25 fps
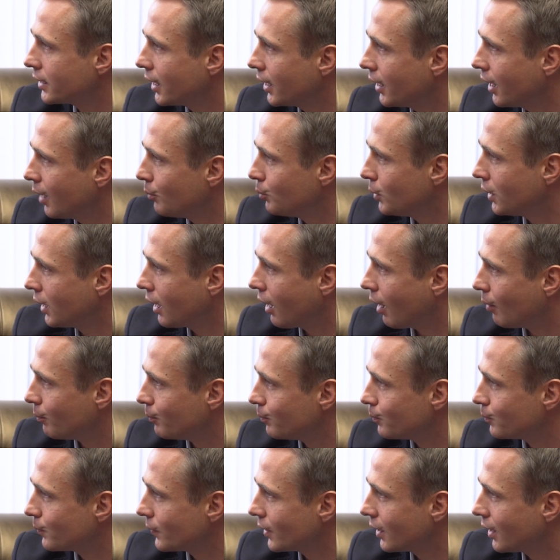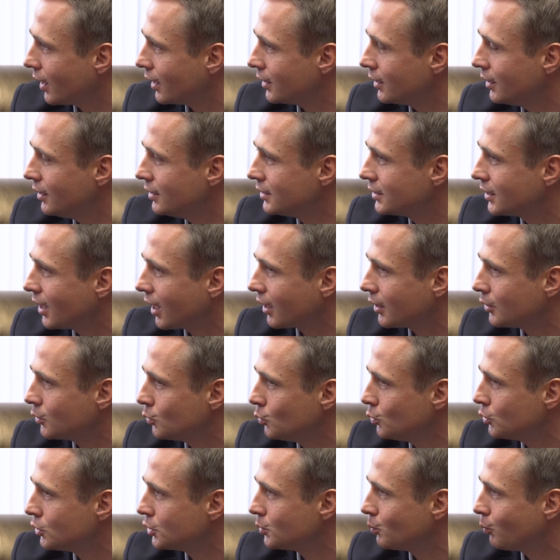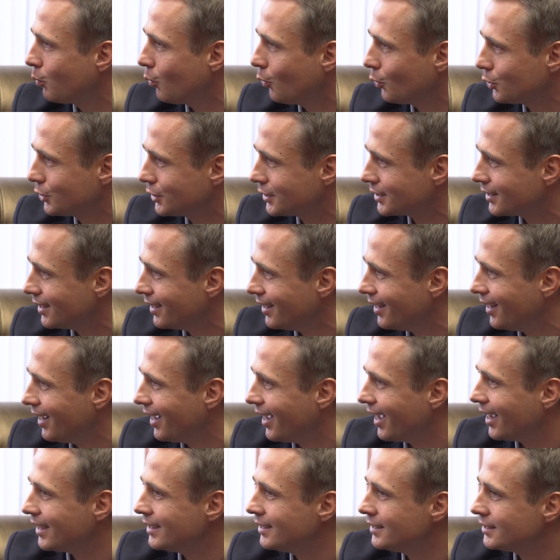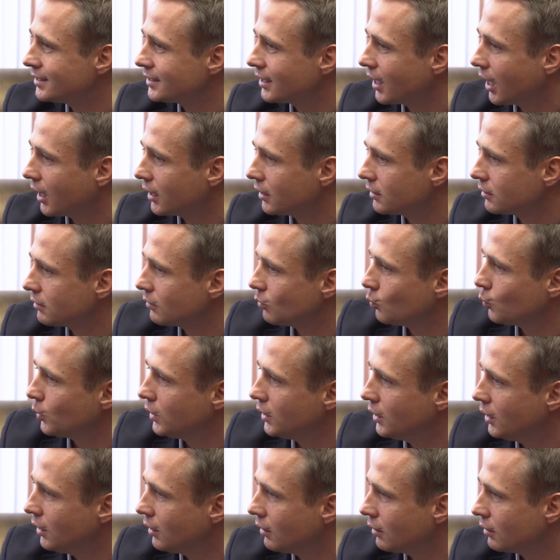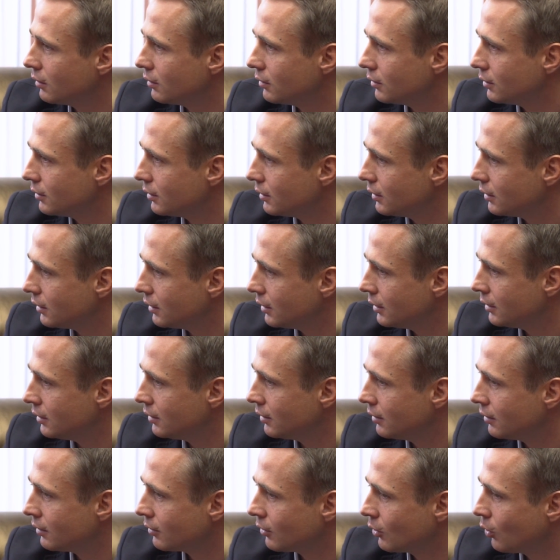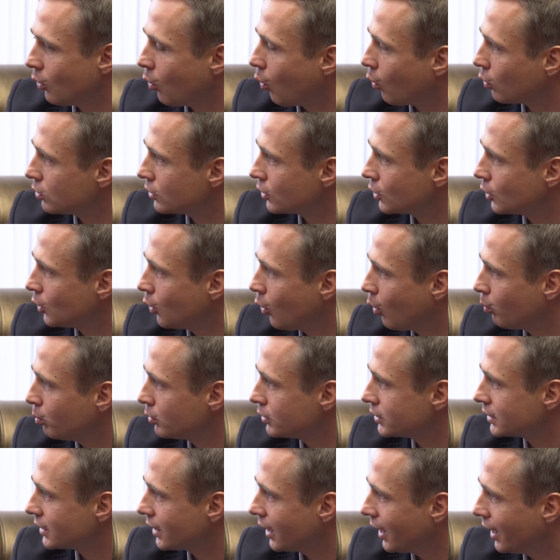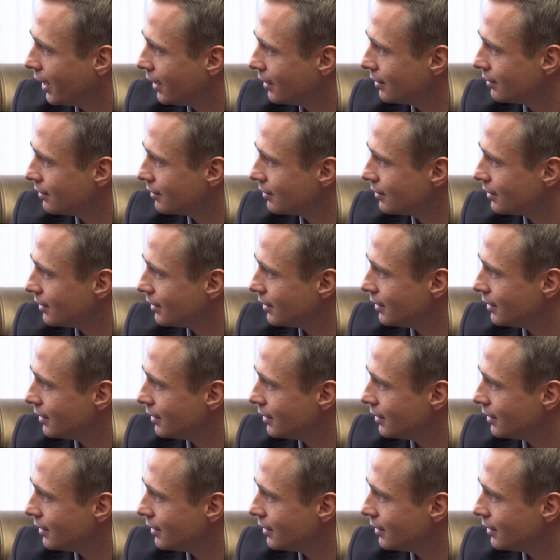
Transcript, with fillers: этого он задался вопросом, хорошо, кем еще я могу стать? Так он начал свою спортивную